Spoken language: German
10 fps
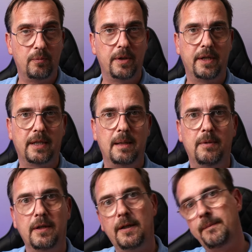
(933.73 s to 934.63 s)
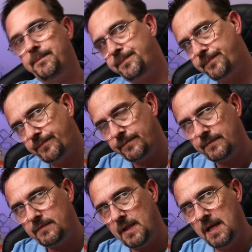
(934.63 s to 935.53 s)
auch bei der Kamera.
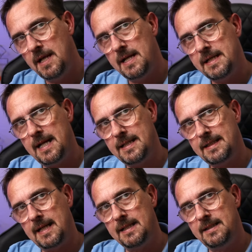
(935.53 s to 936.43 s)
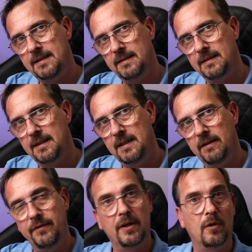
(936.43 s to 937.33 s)
Das Ganze
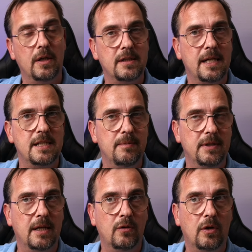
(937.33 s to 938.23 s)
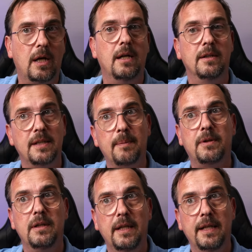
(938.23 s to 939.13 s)
wird auch als Einzelbild auch alles
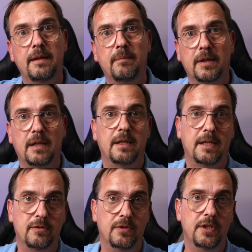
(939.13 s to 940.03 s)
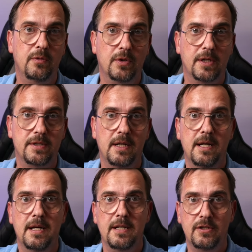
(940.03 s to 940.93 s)
abgelegt. Man hat also nicht nur das
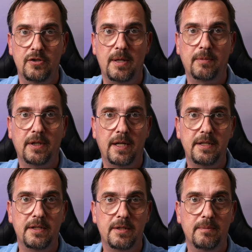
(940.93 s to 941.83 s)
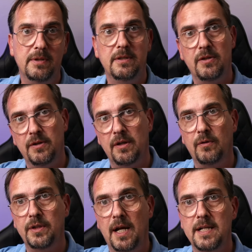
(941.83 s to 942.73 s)
zusammengerechnete Bild, sondern
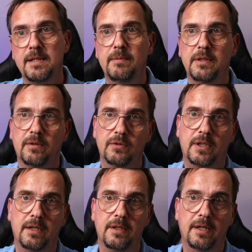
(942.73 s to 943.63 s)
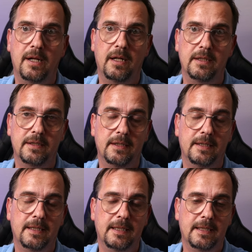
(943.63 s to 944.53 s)
auch die Einzelbilder und kann dann halt
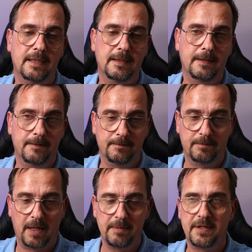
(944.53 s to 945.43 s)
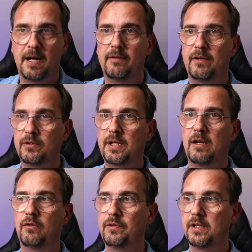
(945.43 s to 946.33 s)
äh, bei Bedarf auch
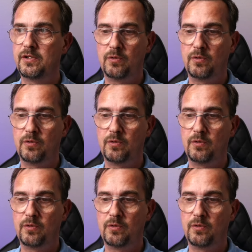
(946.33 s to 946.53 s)
darauf wieder